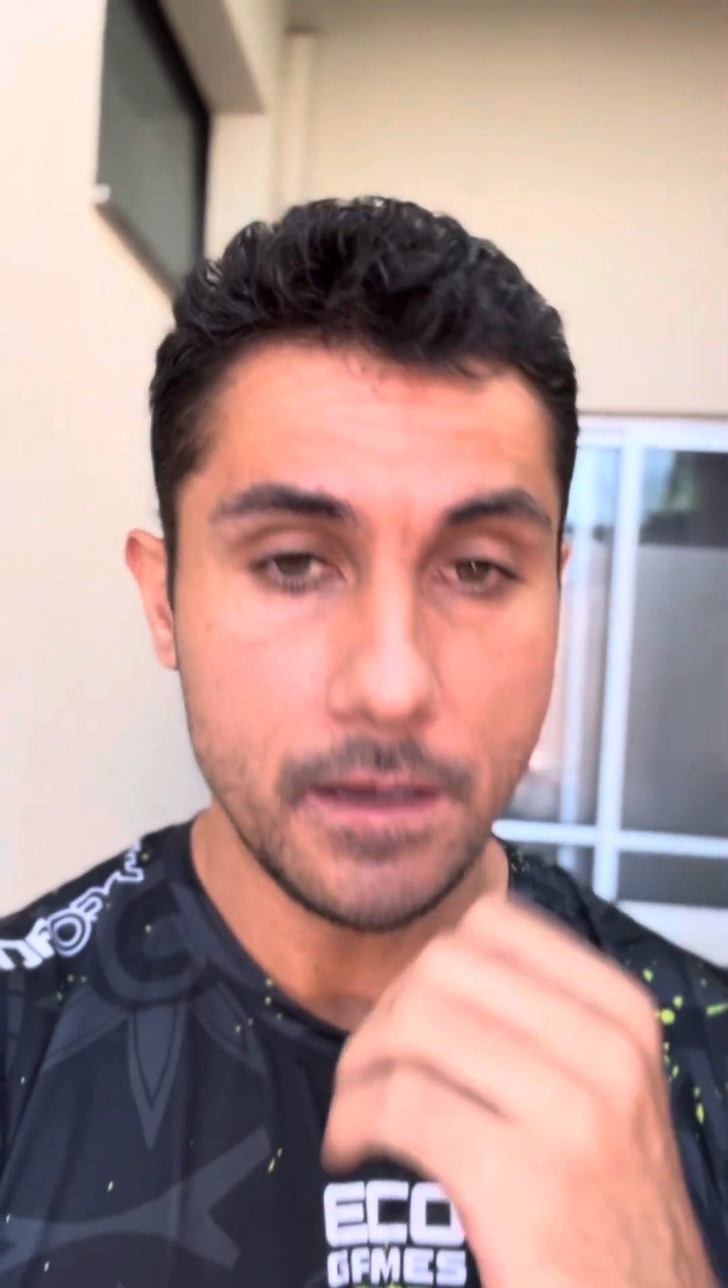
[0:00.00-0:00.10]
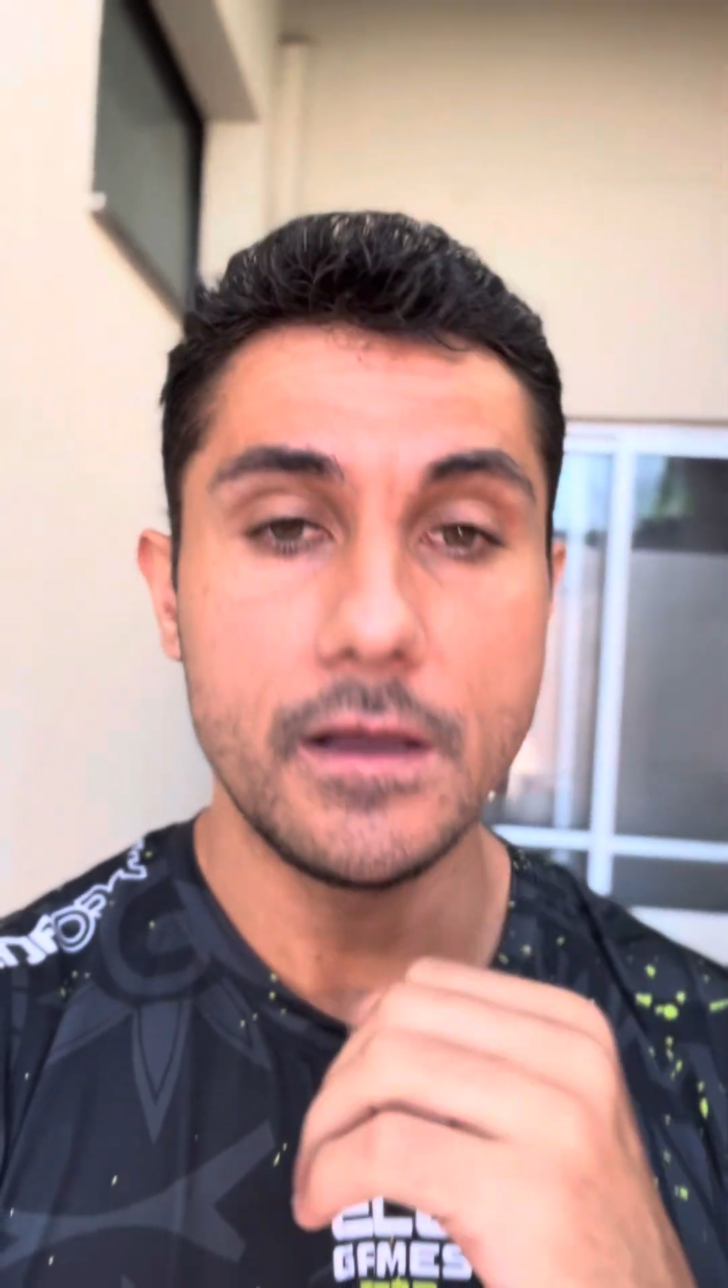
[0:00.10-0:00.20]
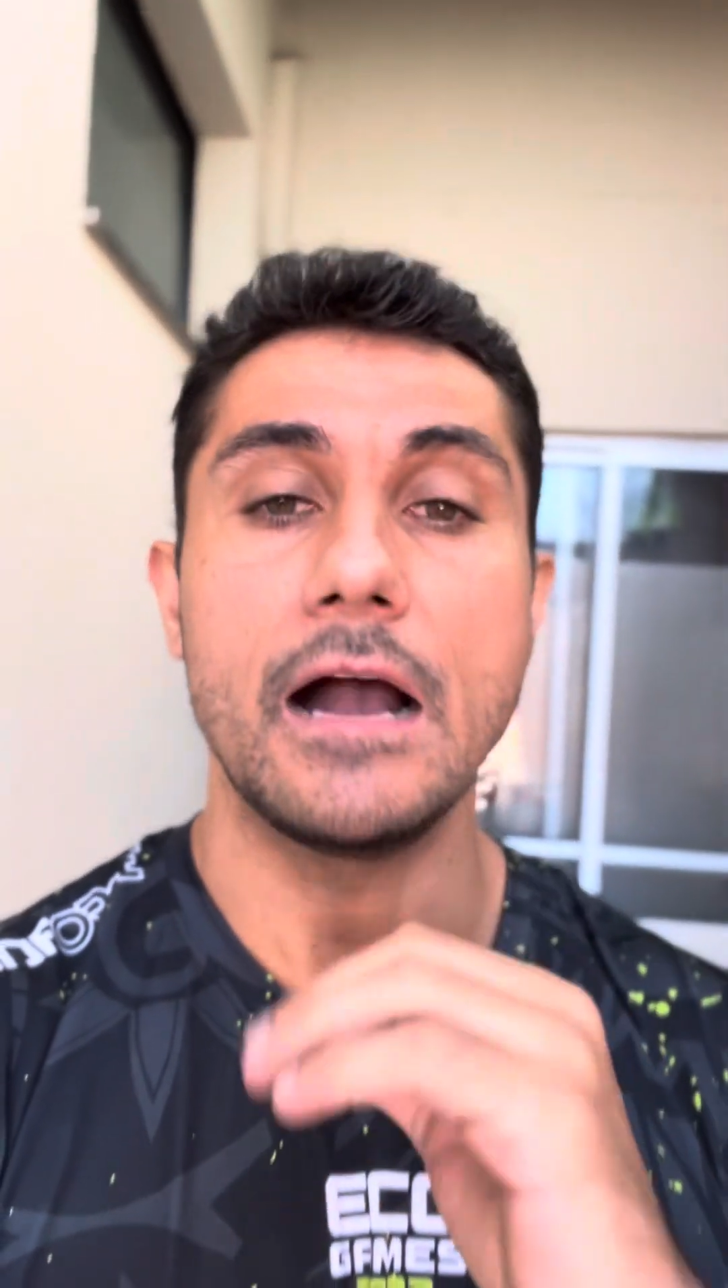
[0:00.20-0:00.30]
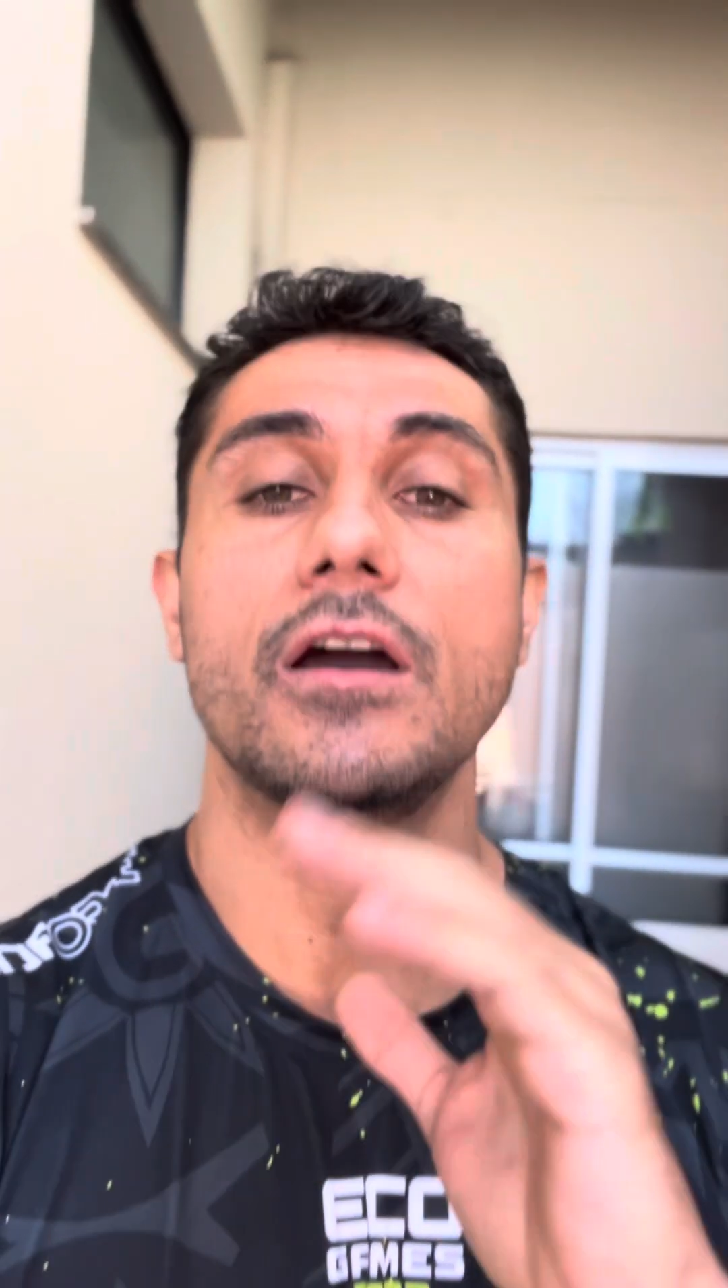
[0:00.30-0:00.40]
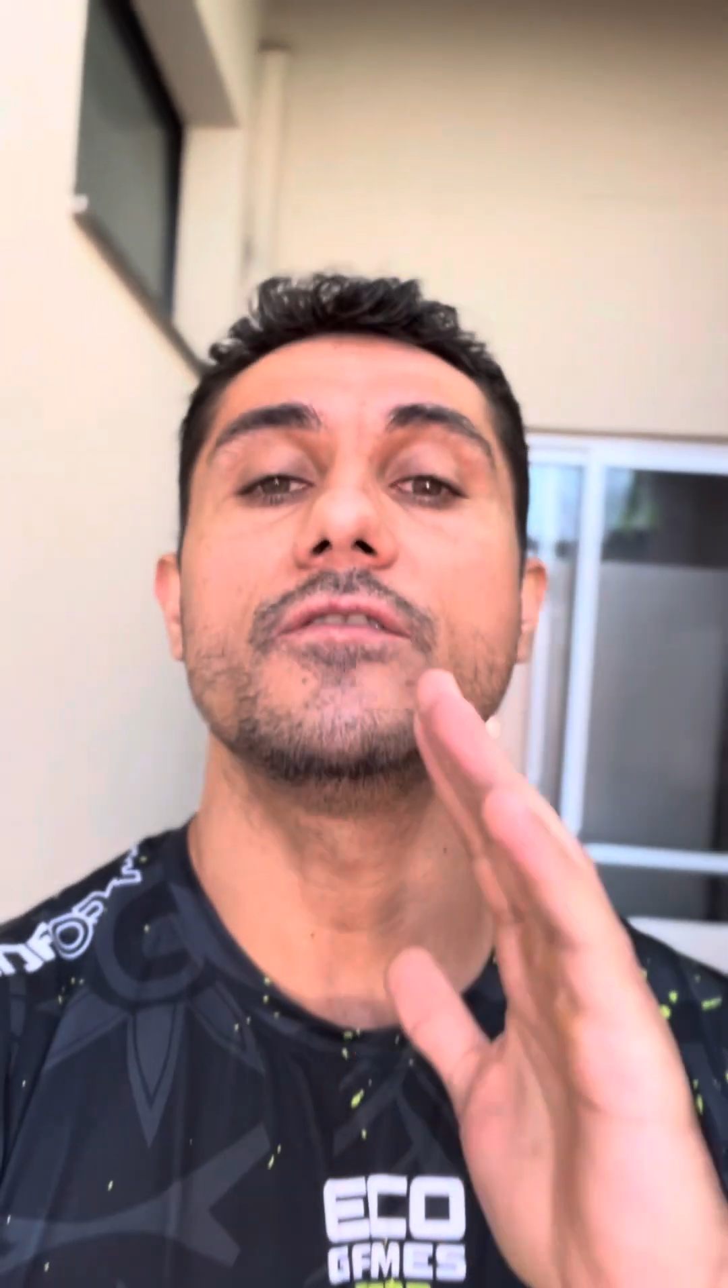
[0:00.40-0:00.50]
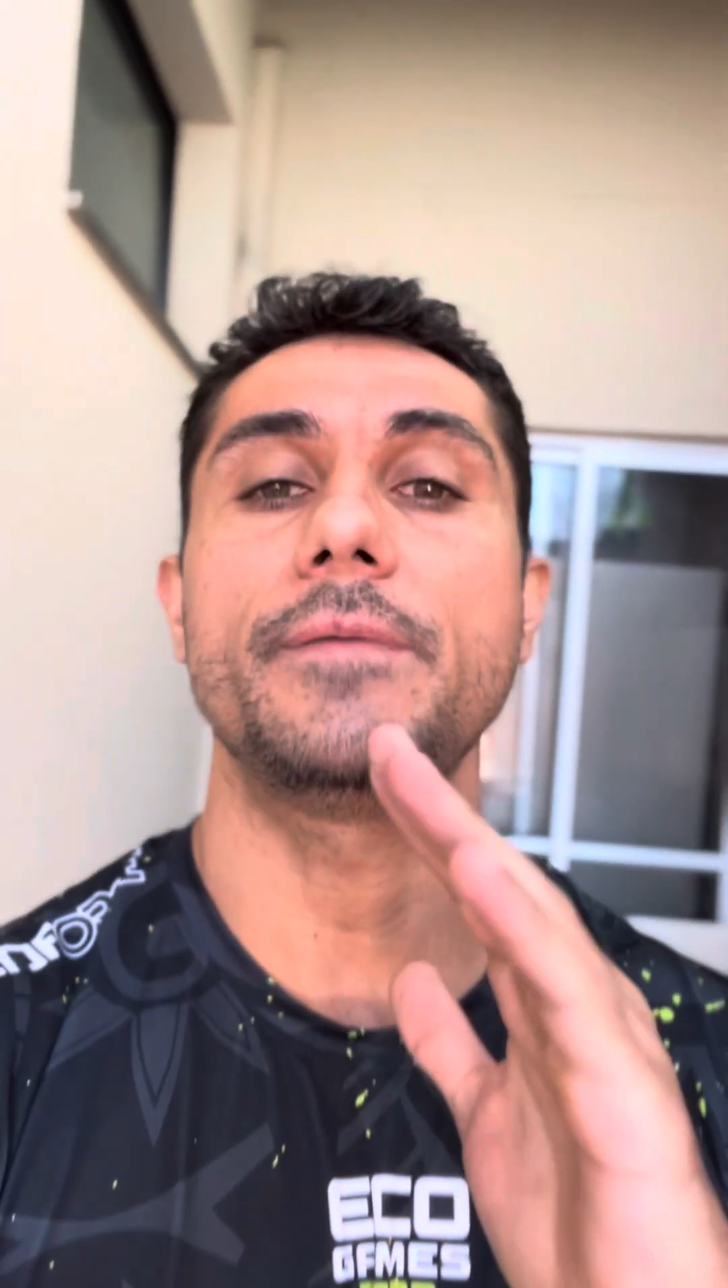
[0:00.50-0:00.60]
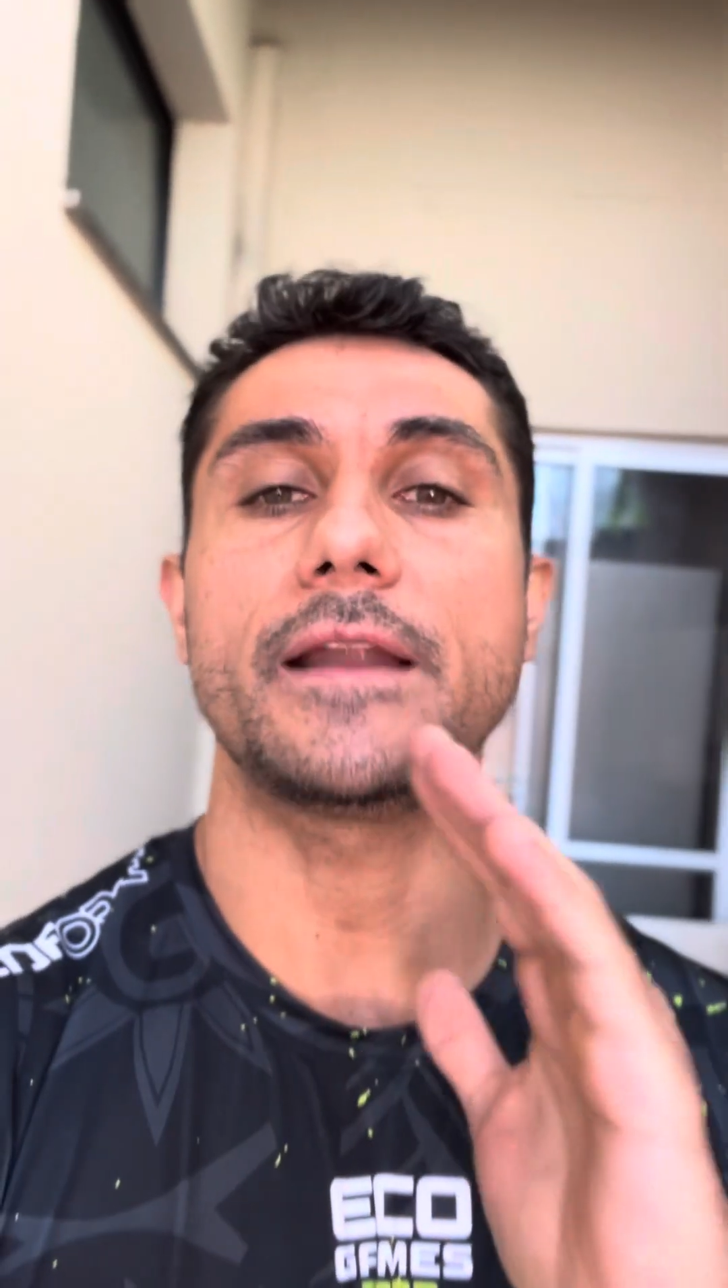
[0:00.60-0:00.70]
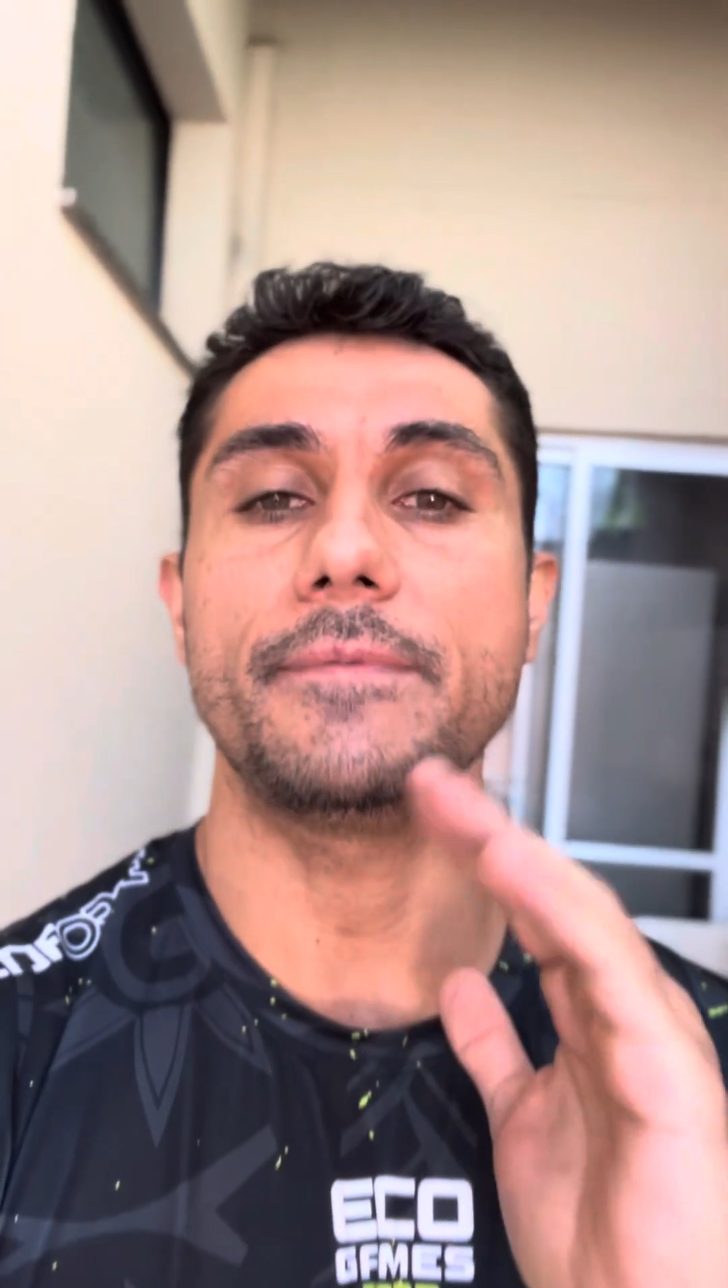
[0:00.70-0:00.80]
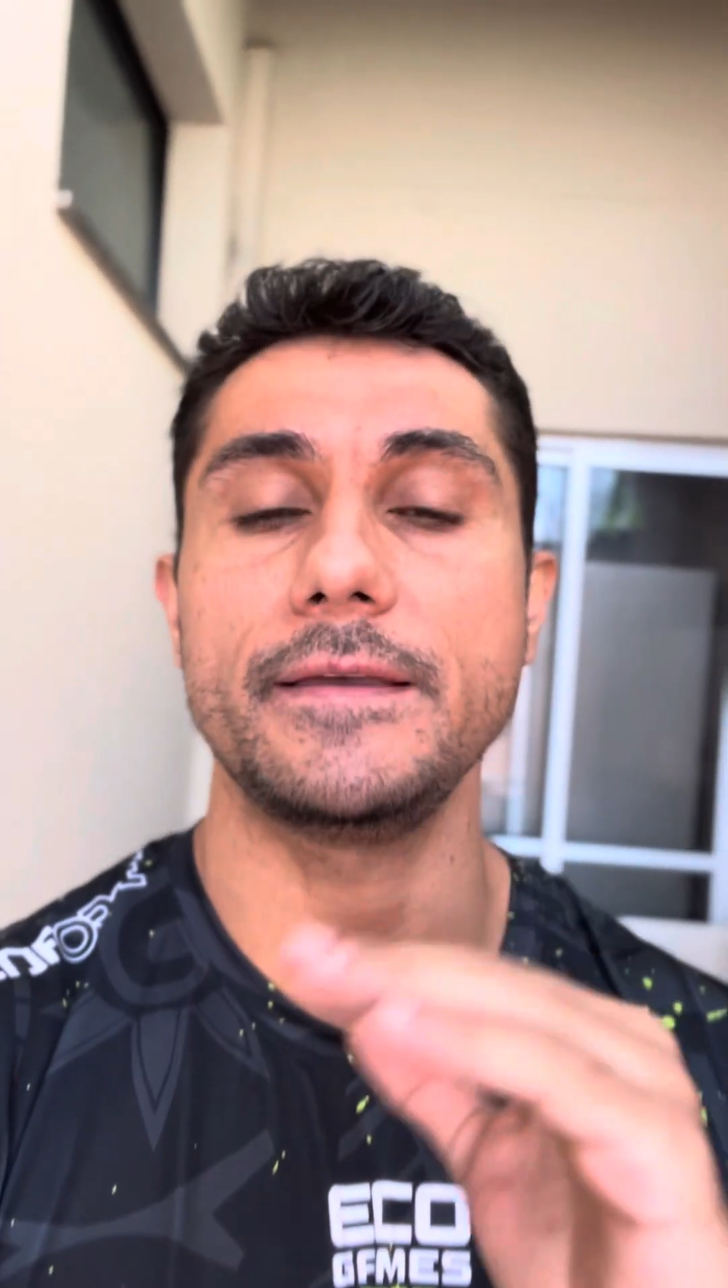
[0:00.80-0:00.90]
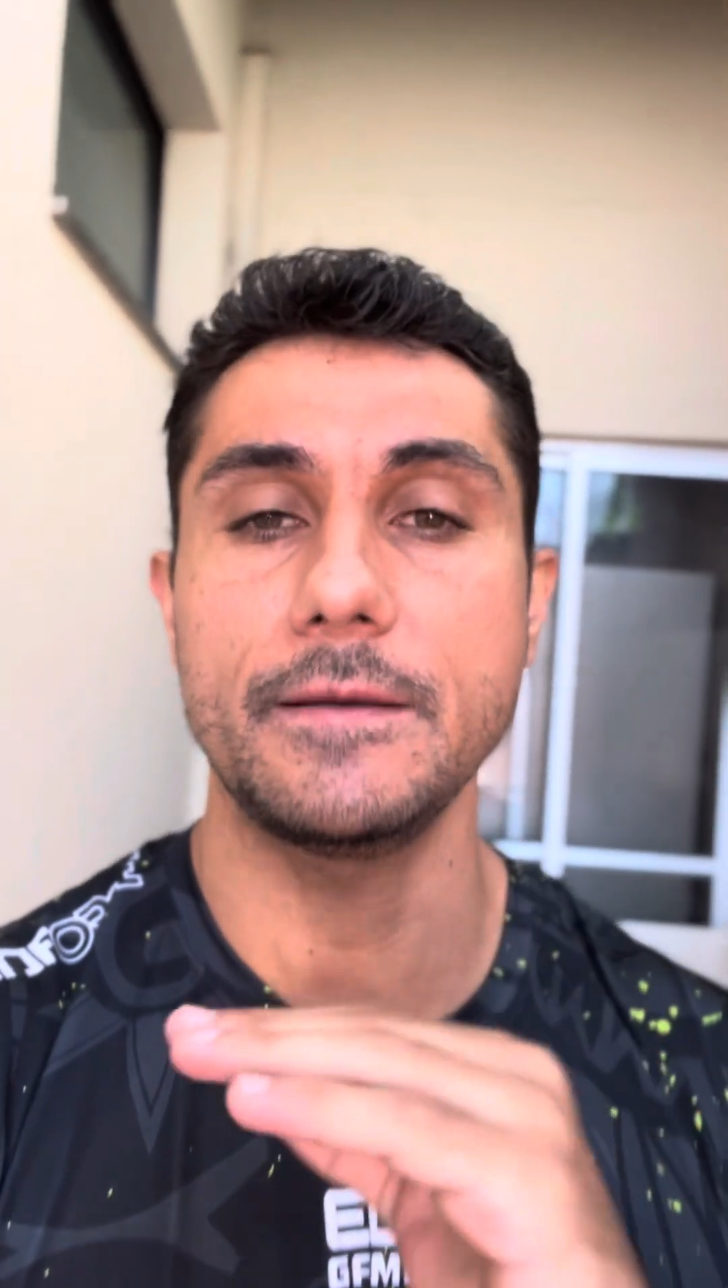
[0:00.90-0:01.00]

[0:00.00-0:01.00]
Agora vamos parar para pensar,